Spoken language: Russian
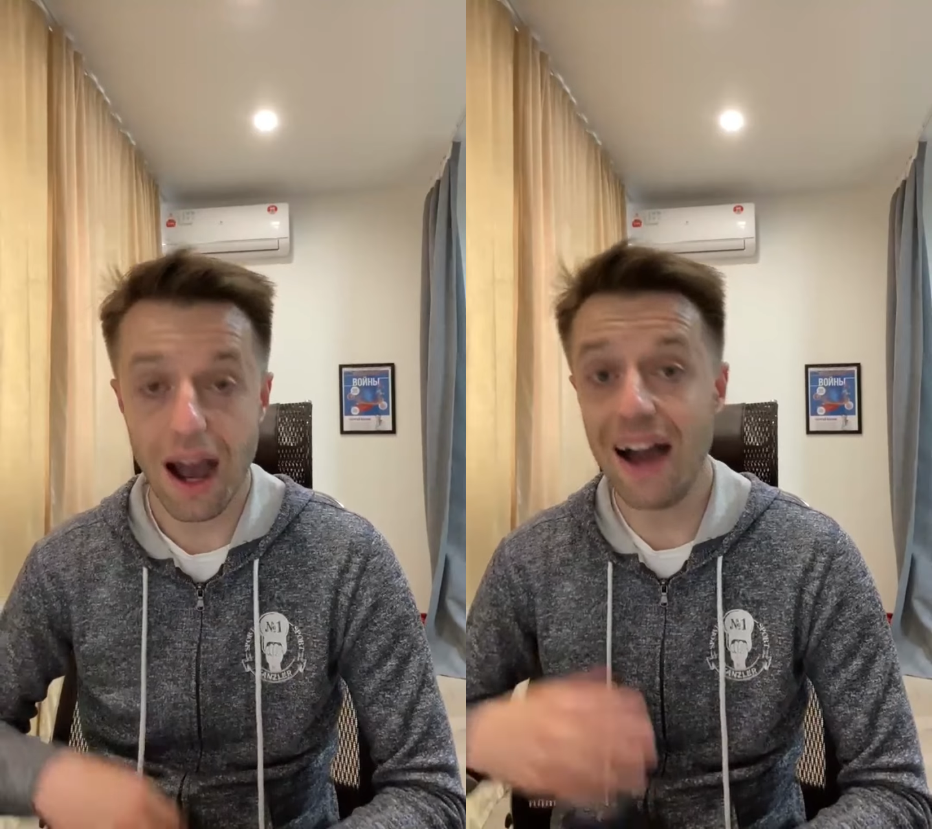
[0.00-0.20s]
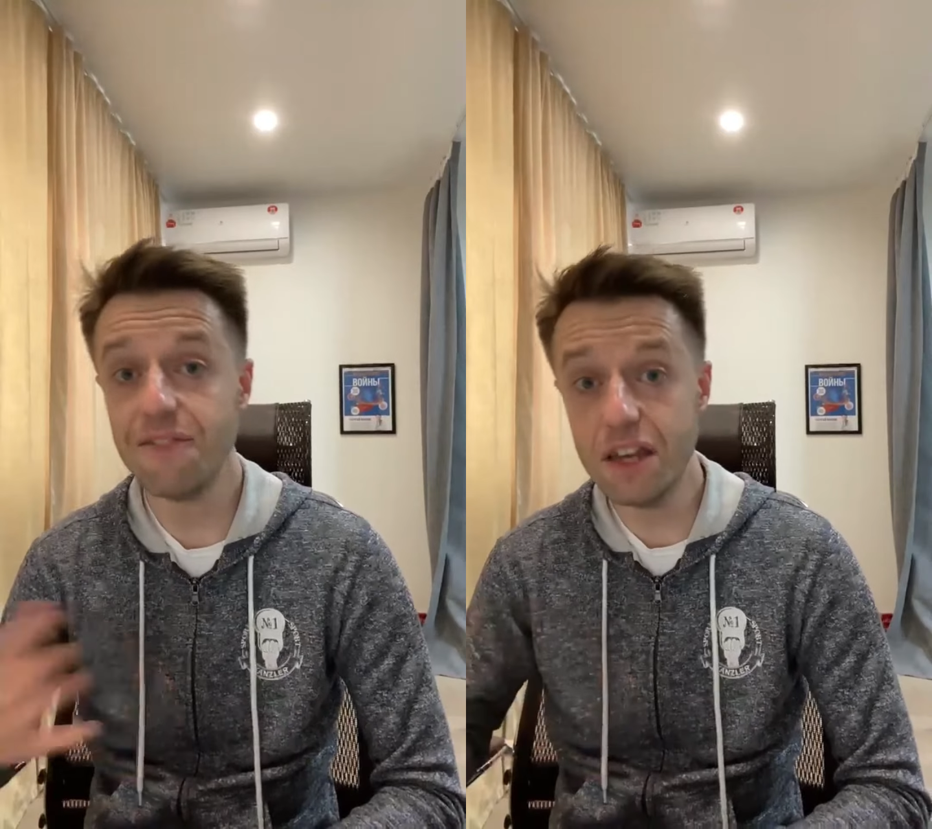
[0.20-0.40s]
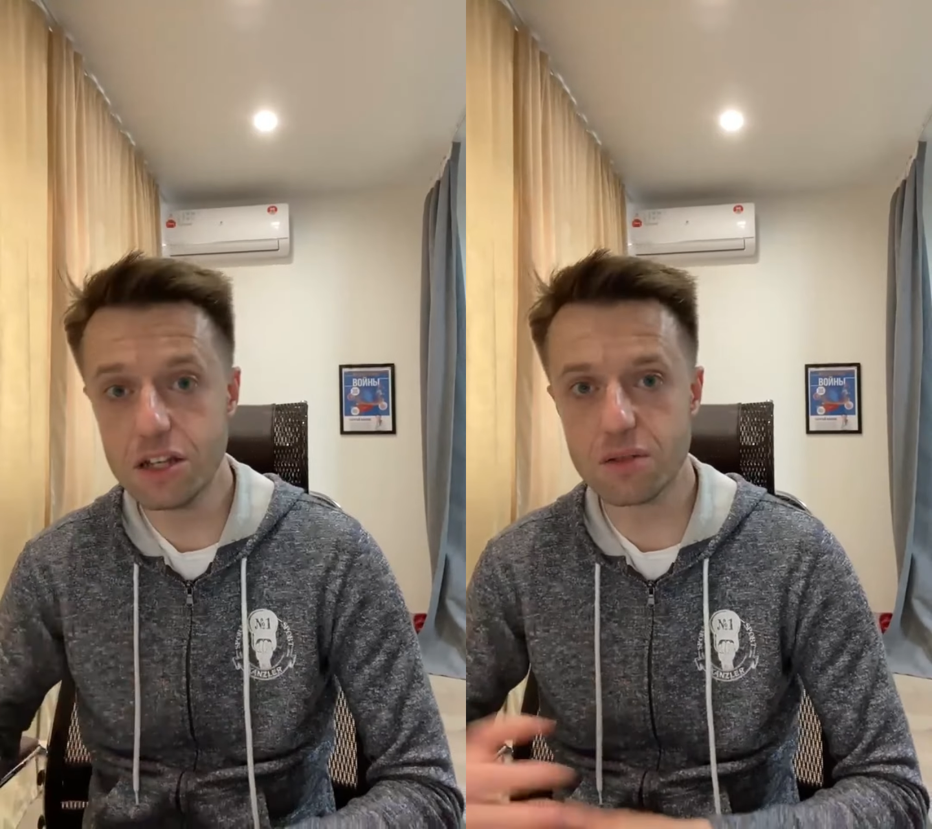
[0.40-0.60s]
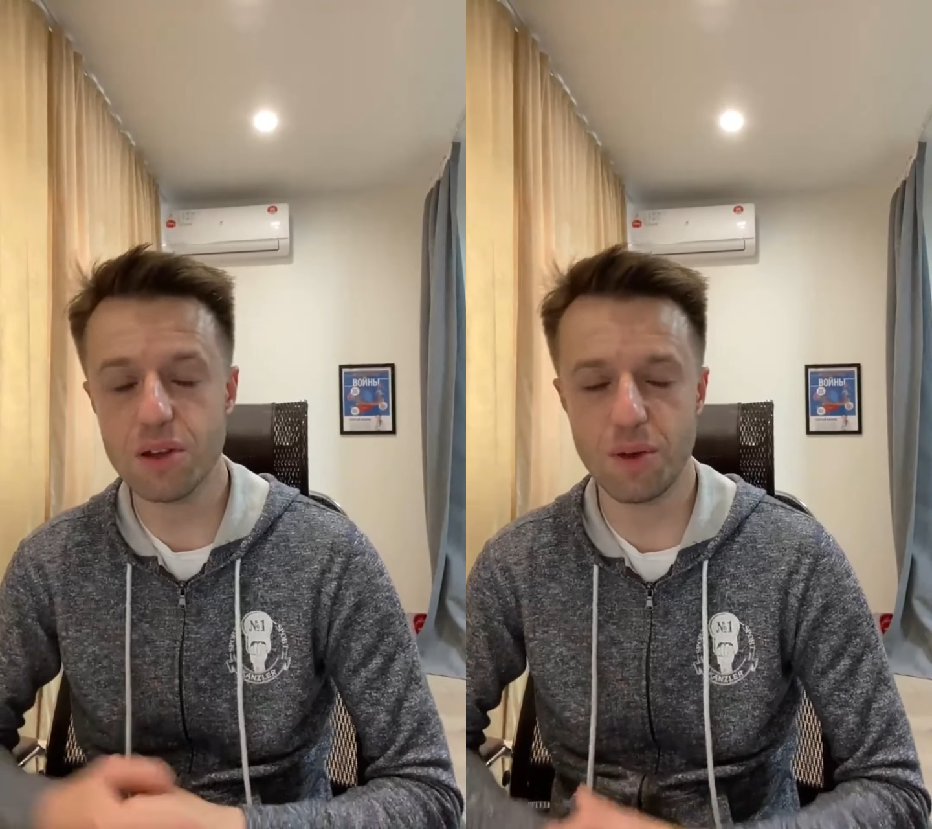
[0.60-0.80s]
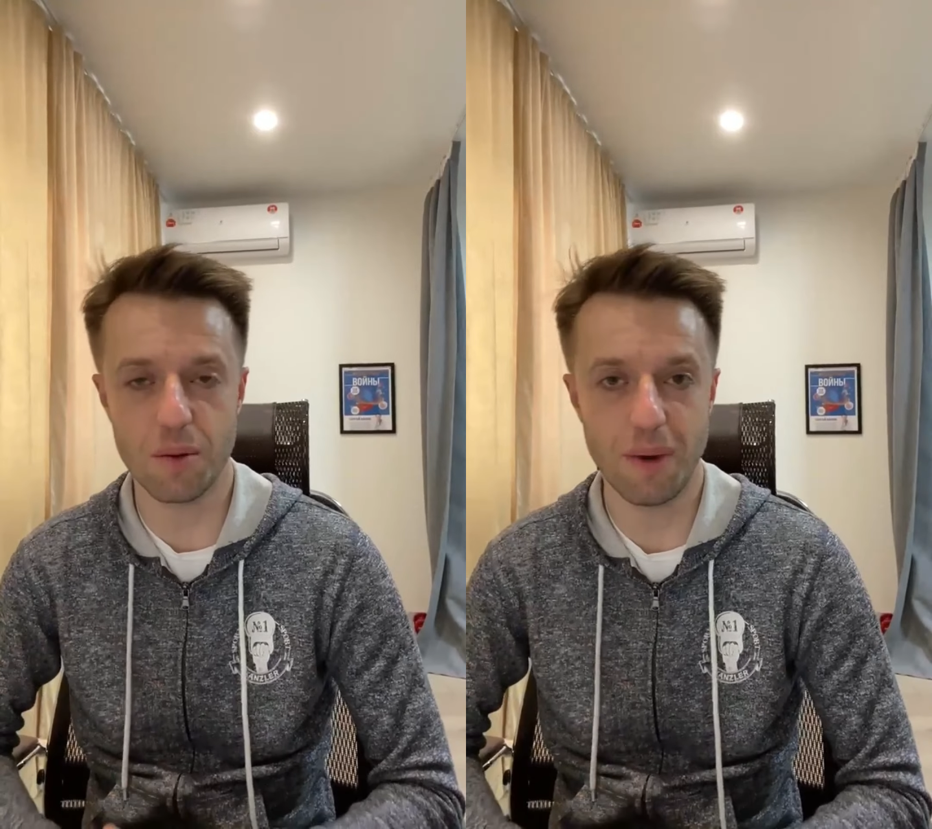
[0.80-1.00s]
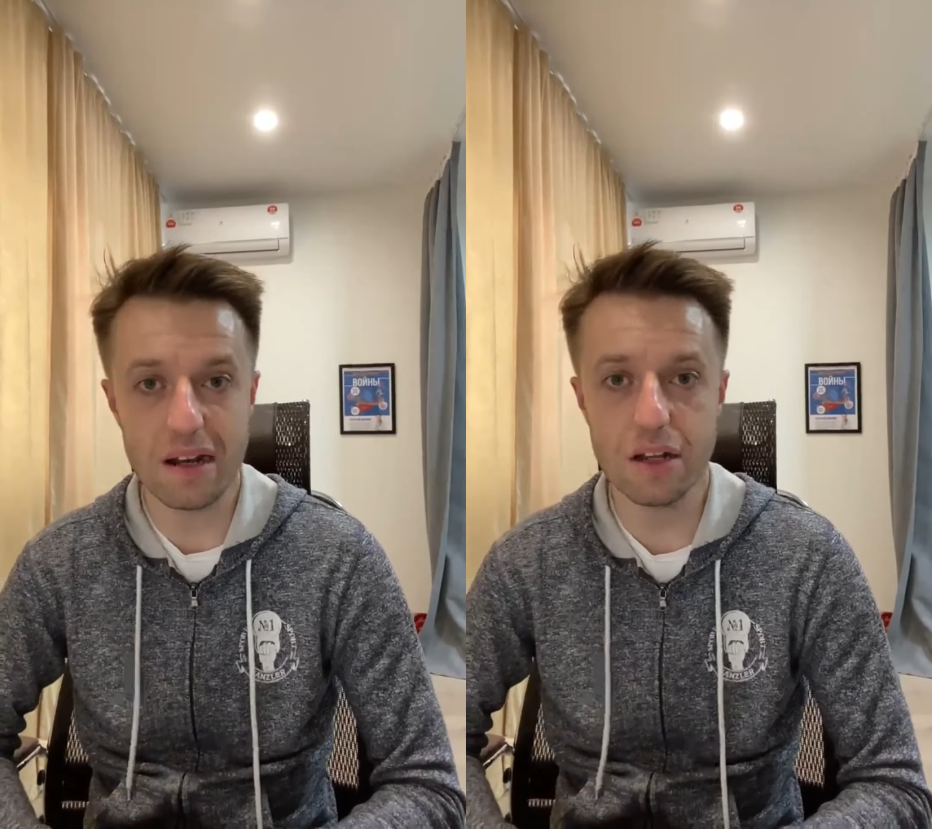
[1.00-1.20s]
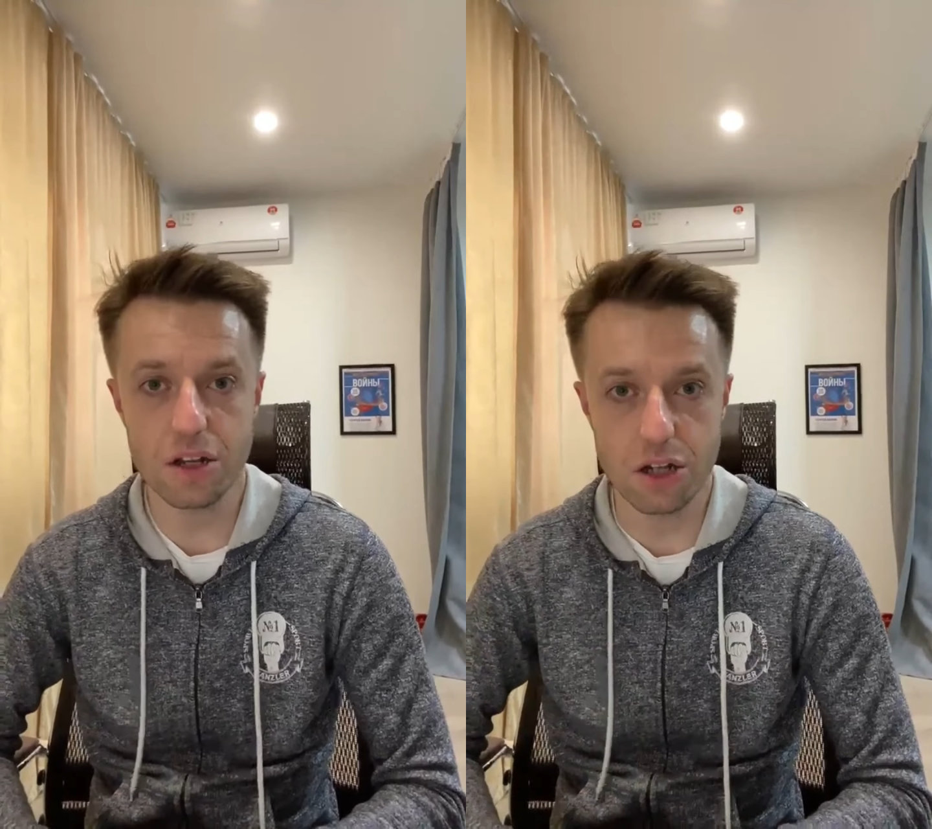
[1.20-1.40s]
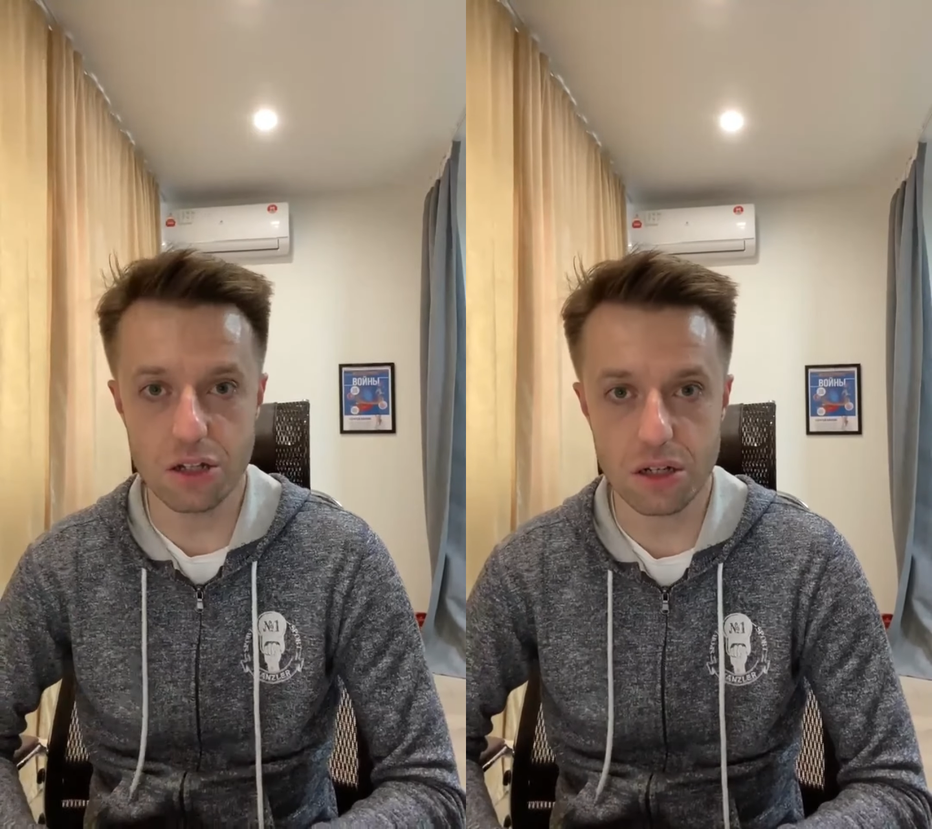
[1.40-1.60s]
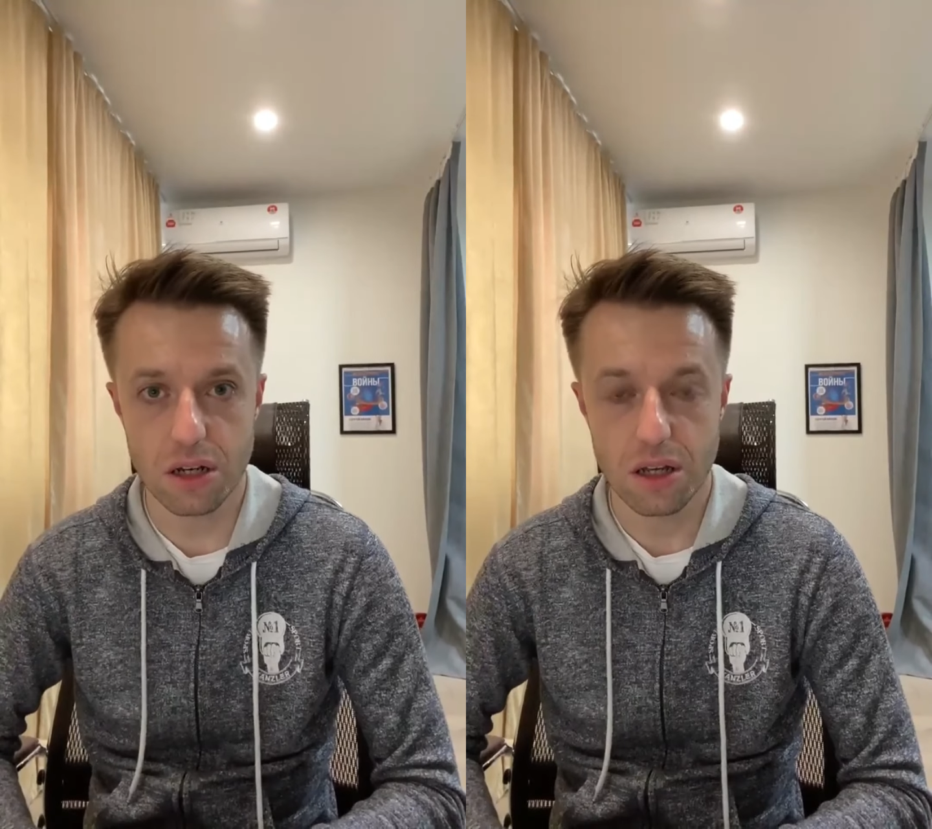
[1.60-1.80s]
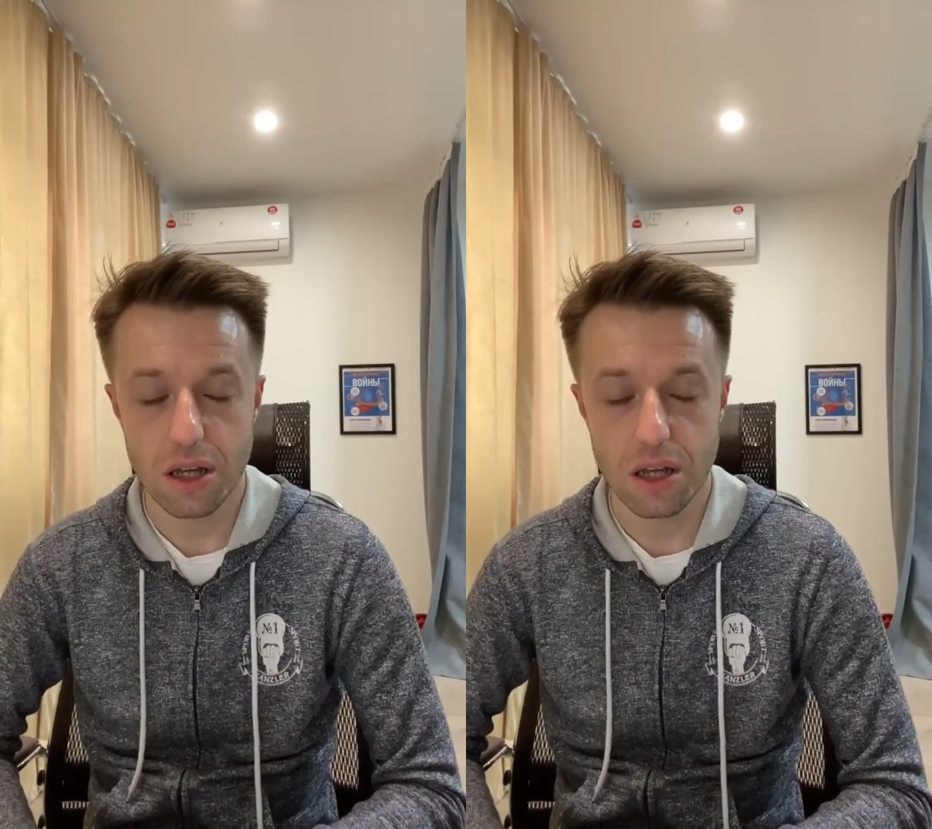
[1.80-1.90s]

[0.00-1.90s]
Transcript: а вечером, например, болит кишечник.